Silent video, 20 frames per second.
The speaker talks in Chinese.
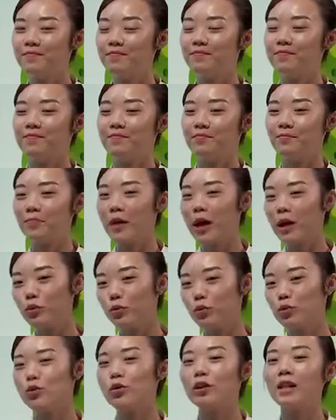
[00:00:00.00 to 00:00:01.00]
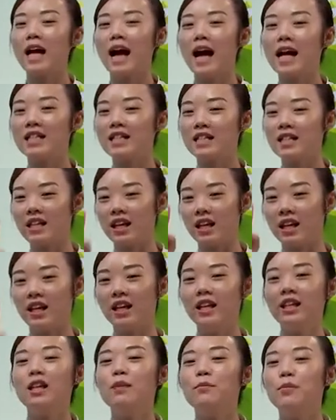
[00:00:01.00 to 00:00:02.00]
嗯，怕读错的孩子也
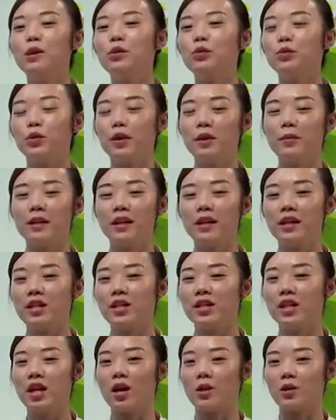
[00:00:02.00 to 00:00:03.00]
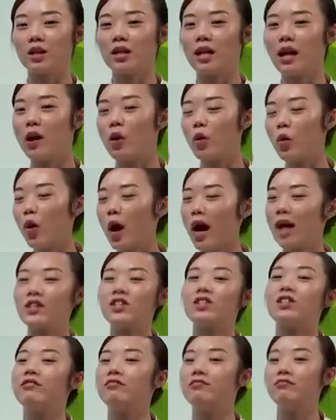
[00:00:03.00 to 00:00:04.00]
可以一边读一边跟着老师来画
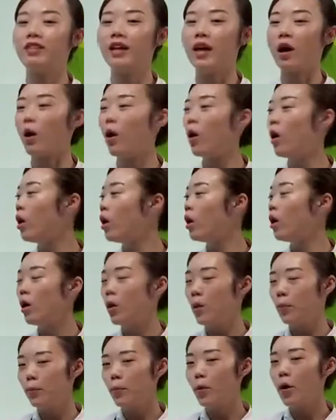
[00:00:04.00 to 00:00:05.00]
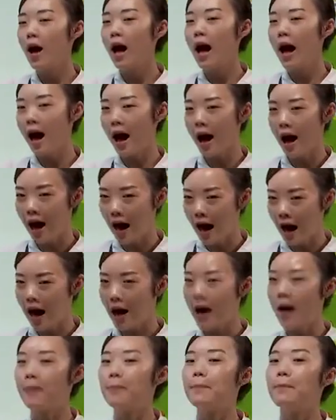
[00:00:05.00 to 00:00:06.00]
声调。不
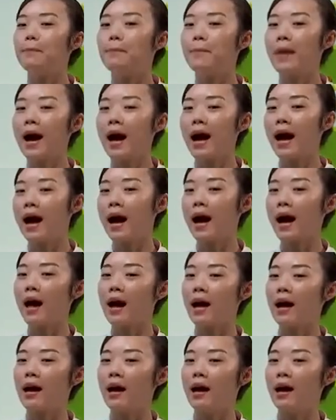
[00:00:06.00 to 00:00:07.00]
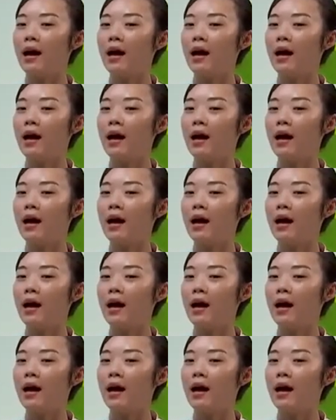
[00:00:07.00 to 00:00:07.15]
啊把，